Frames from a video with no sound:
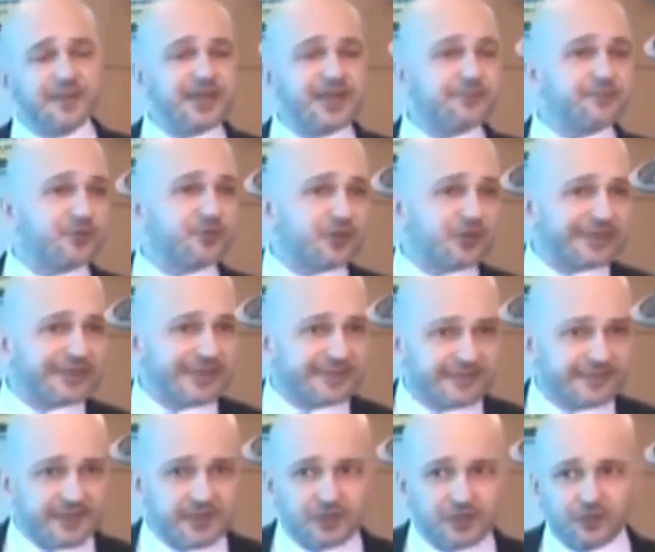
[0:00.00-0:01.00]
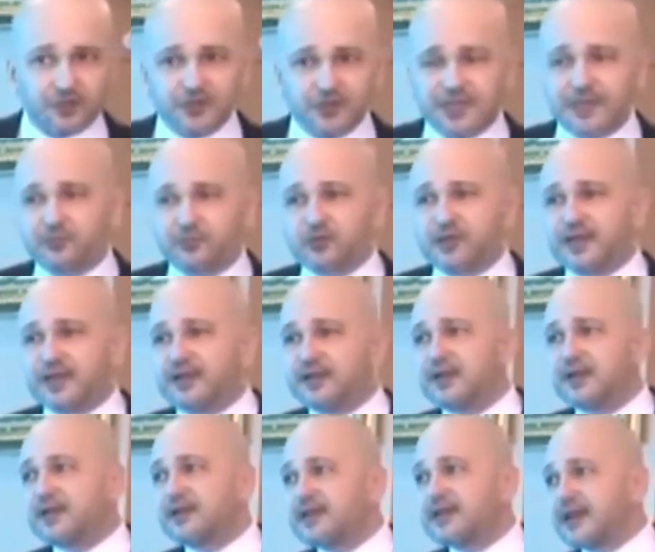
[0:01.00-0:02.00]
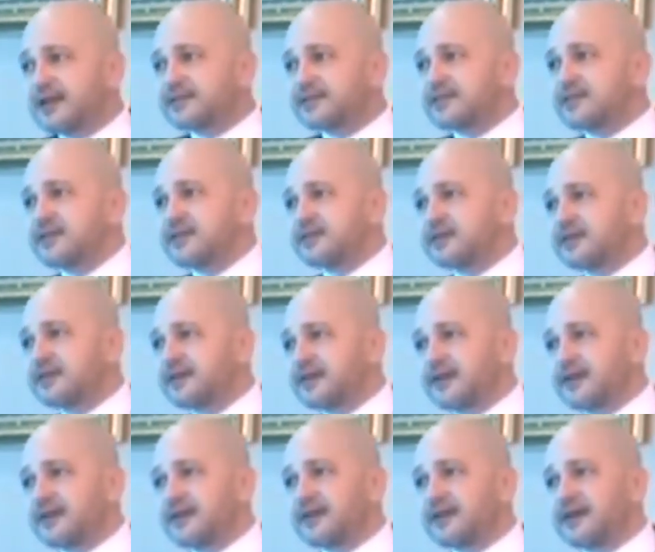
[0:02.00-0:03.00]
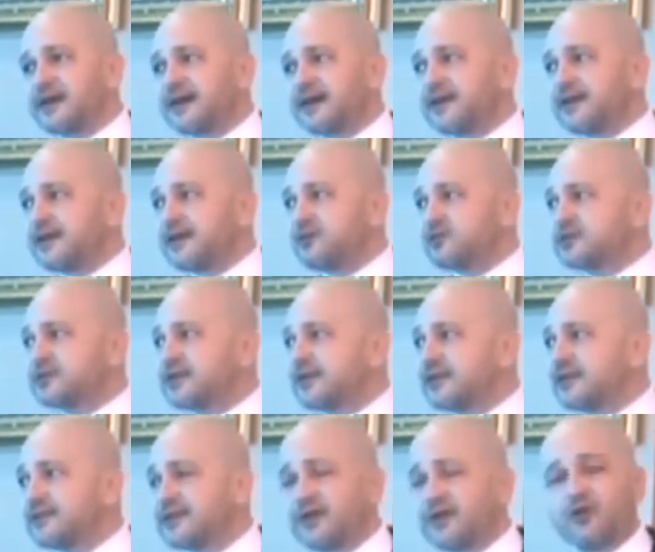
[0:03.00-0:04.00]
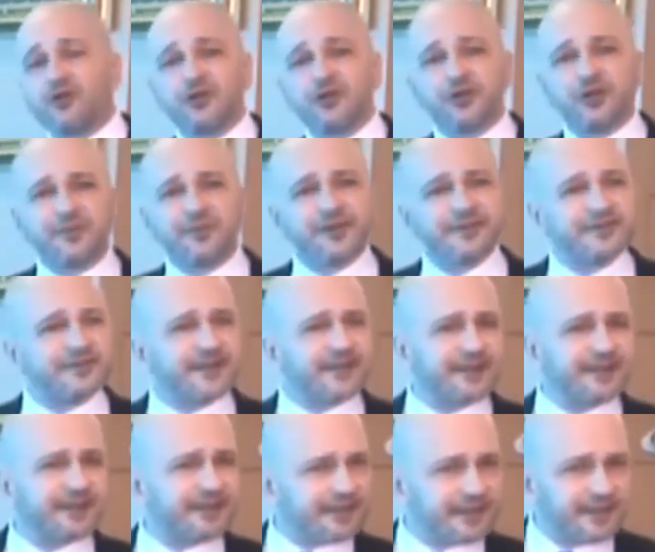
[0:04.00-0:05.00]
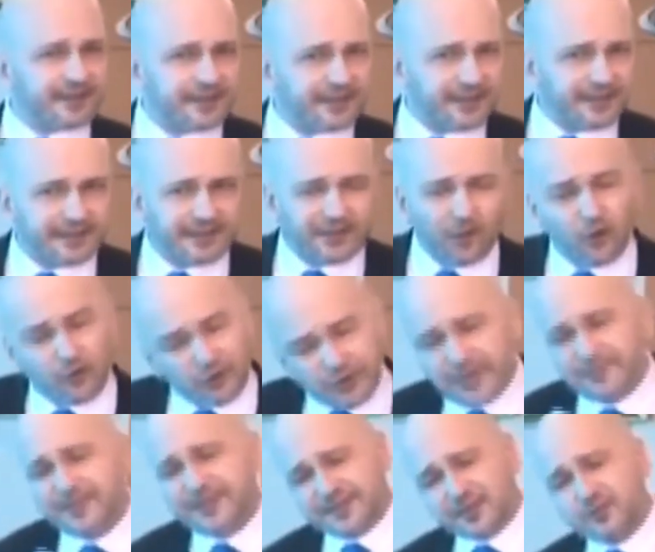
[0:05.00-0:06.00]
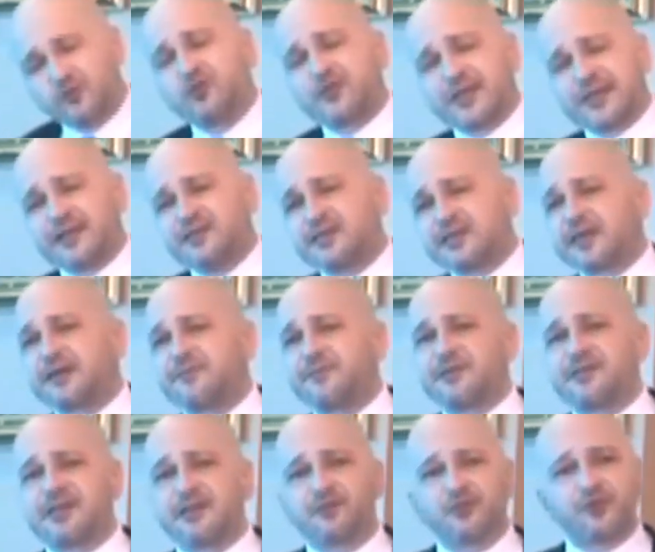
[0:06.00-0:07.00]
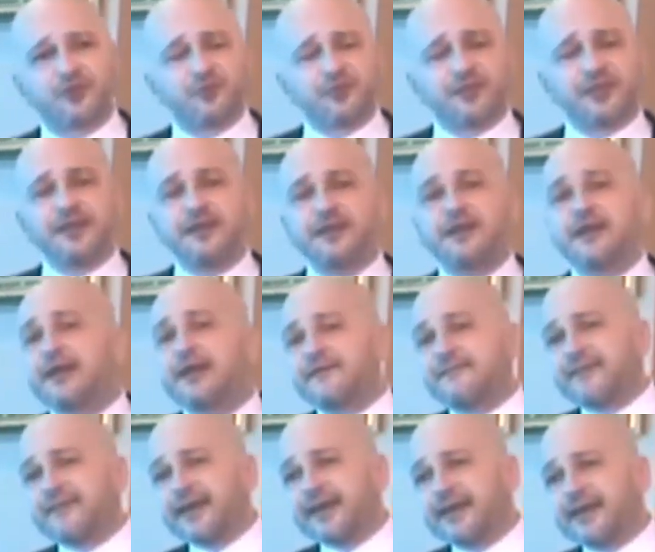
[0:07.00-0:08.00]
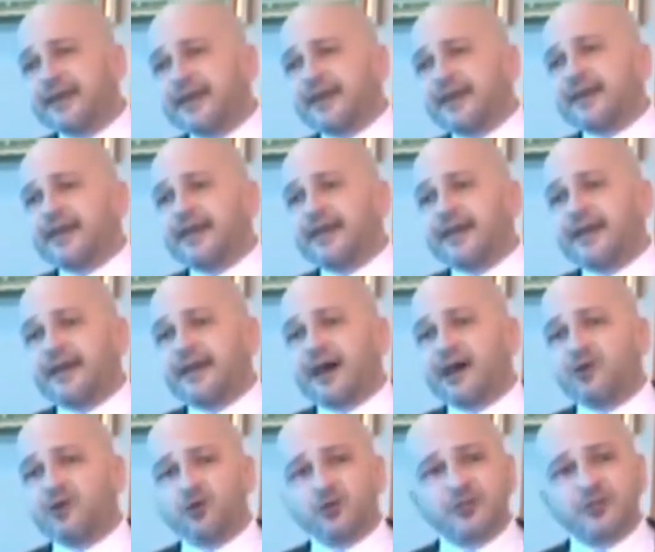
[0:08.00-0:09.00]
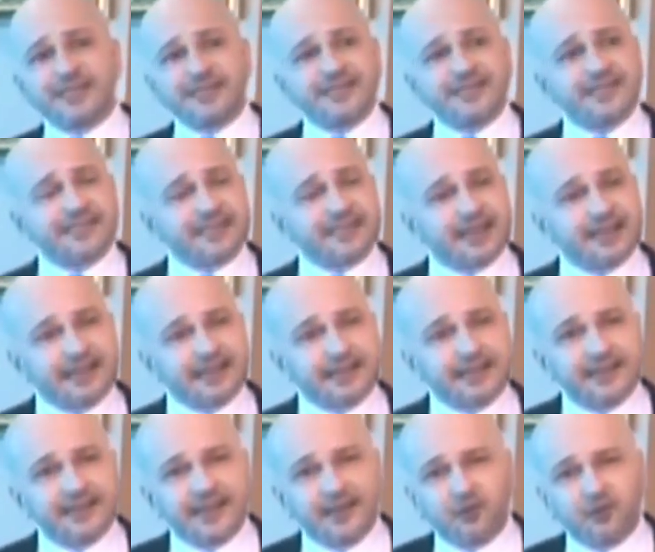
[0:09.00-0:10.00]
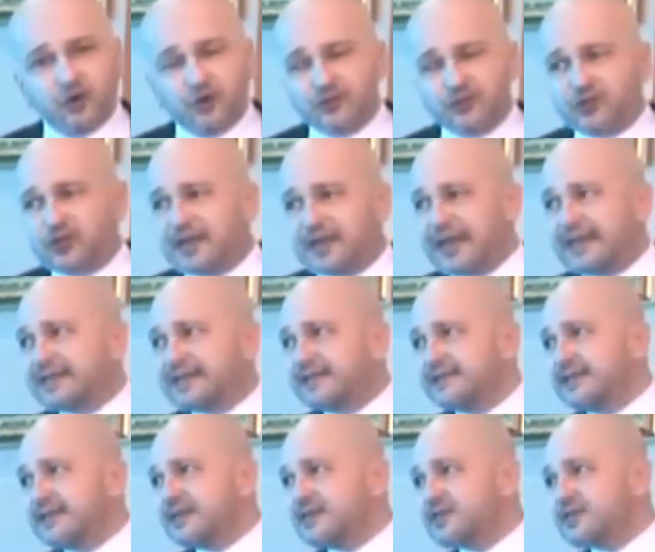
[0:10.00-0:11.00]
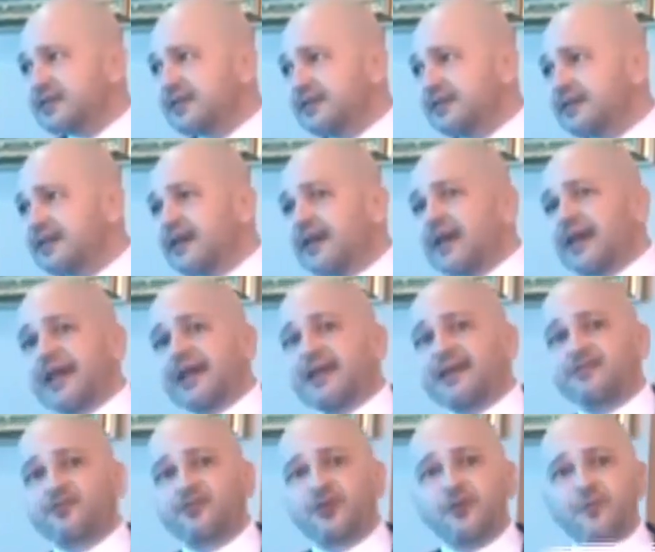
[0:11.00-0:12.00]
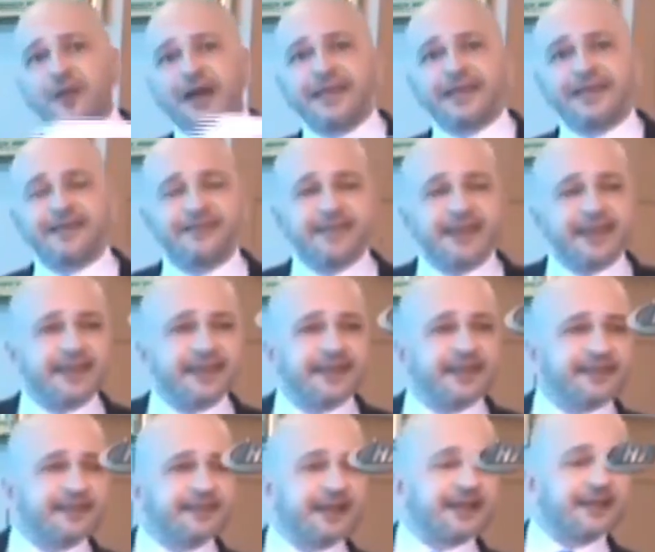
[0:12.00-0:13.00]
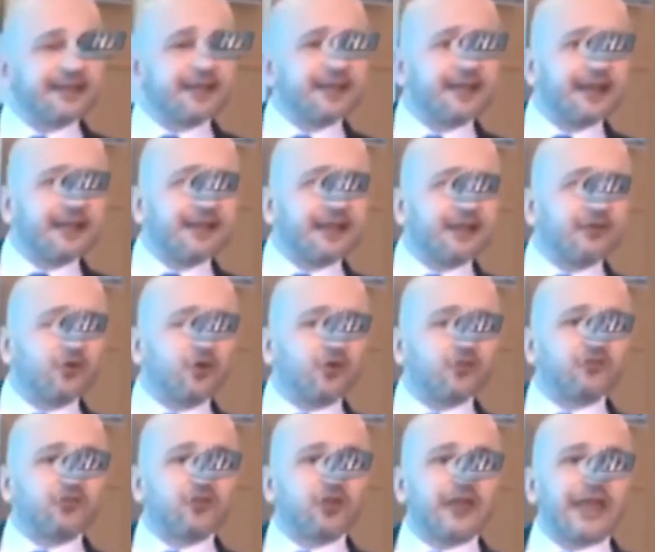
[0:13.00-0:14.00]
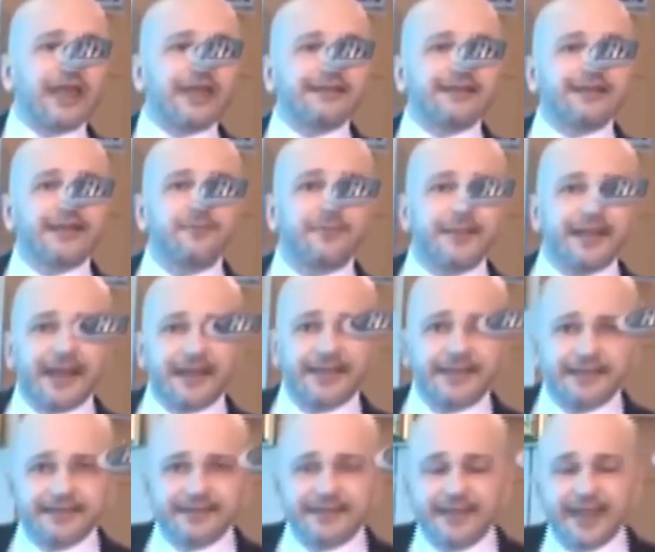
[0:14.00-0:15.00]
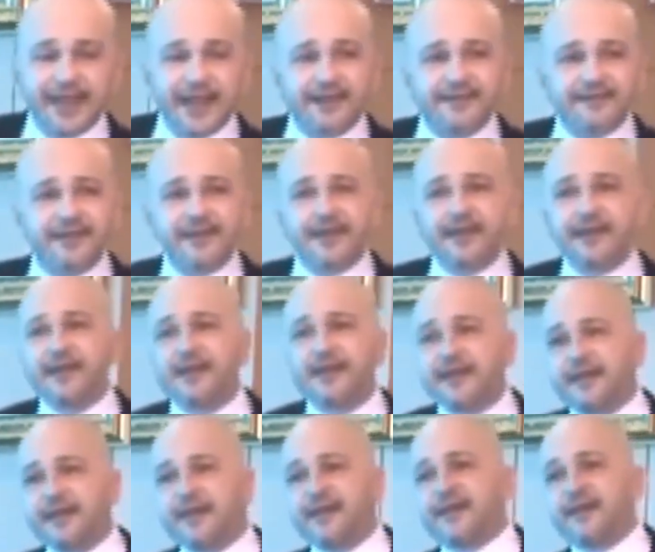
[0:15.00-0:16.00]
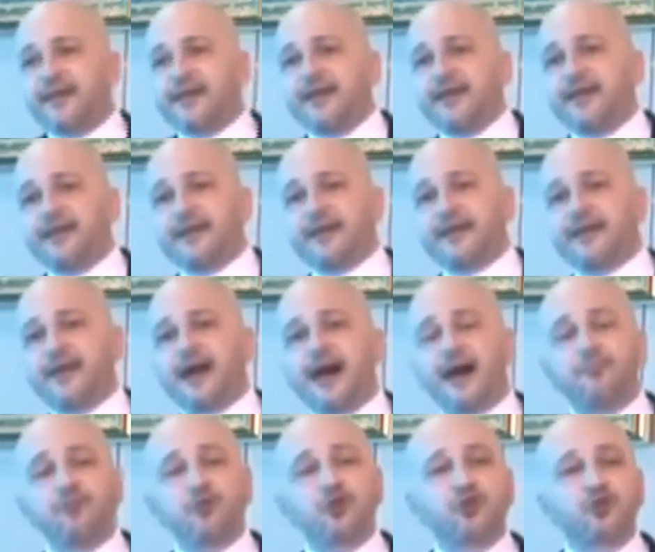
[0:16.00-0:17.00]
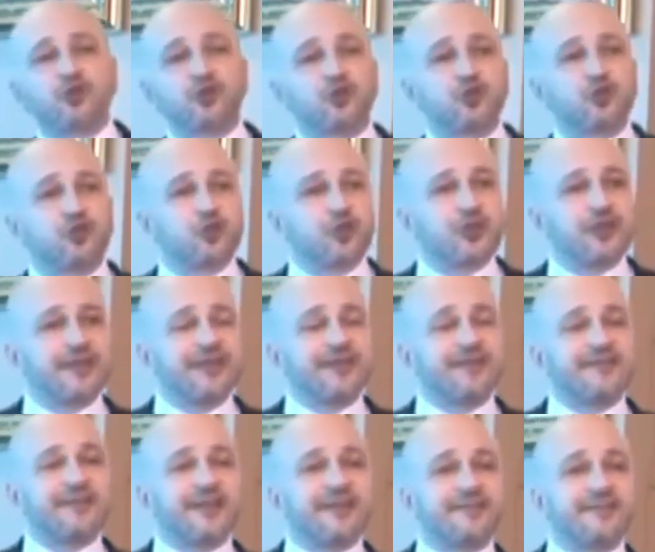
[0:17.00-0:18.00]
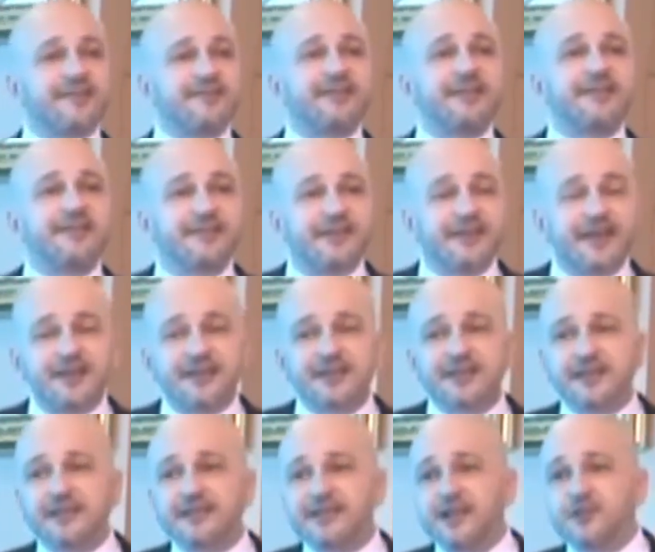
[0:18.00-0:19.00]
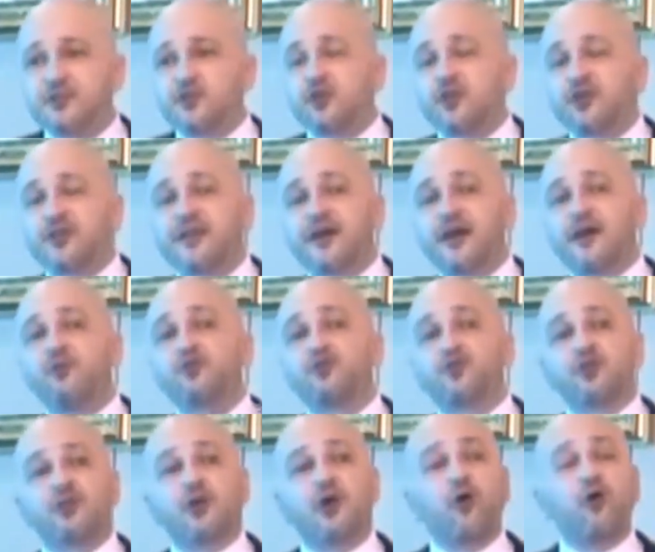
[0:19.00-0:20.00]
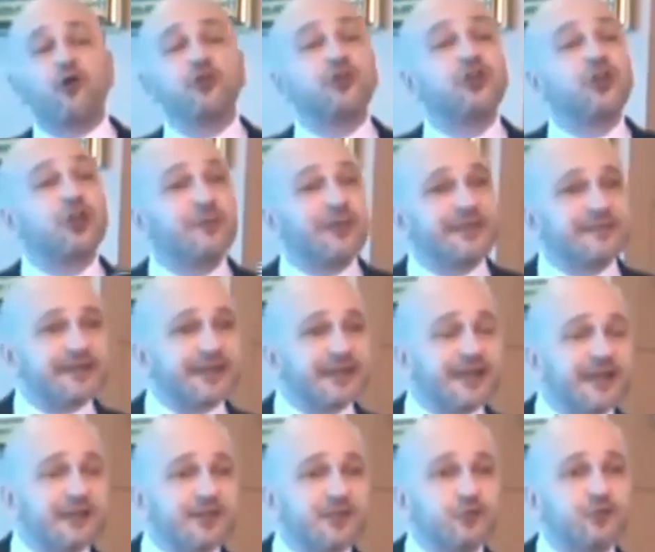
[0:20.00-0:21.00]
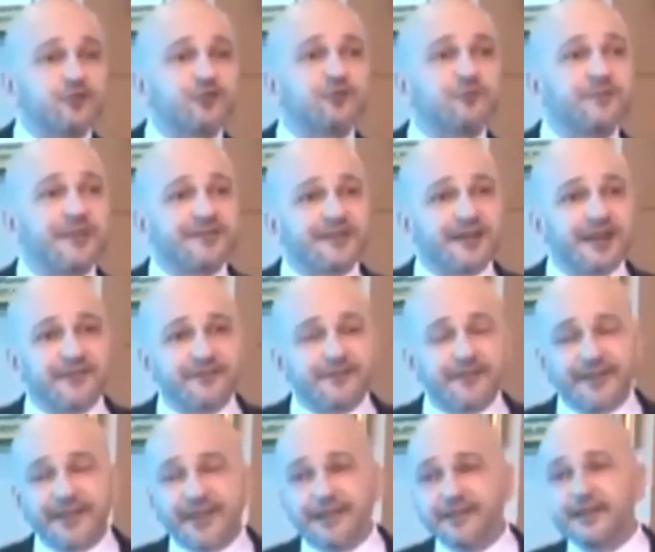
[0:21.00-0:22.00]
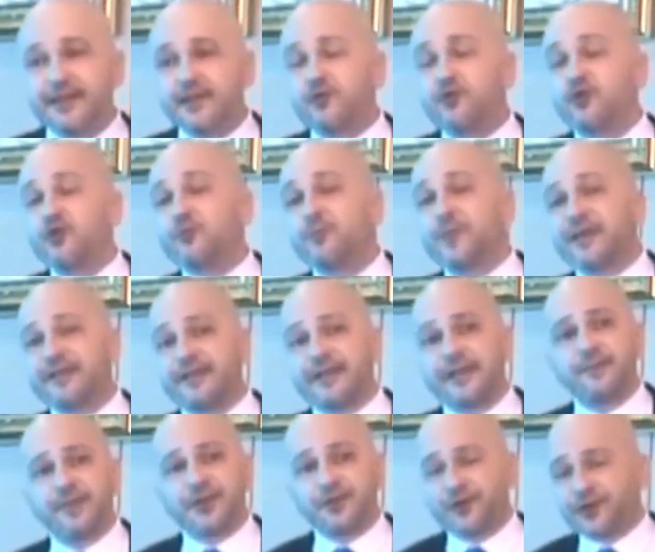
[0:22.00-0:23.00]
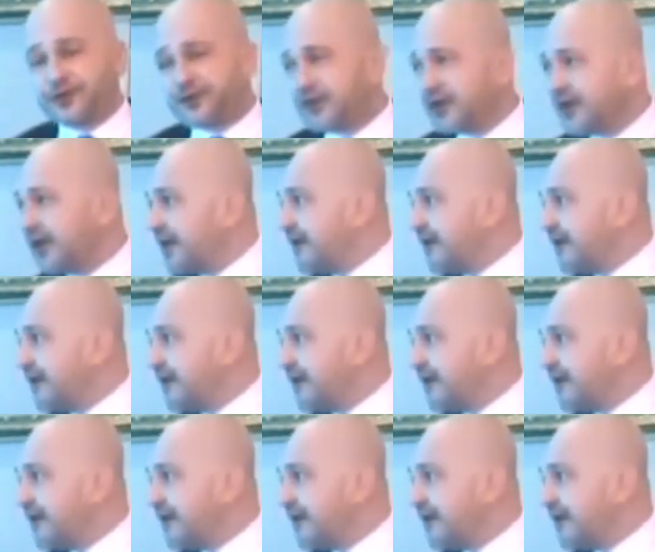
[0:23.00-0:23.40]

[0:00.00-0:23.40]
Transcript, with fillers: 5,5 nata çıkıyor ki bu da yaklaşık e, kara üzerinde 10 kilometre 10 e, kilometrenin üzerine çıkabilecek durumda ve e, akustik ses dalgalarıyla kontrol edildiği için elektromanyetik dalgalarla kontrol edilebilen diğer e, kablosuz, e, insansız deniz araçlarından çok daha uzun, 10 kilometrelerce uzun mesafeden hükmedilebiliyor.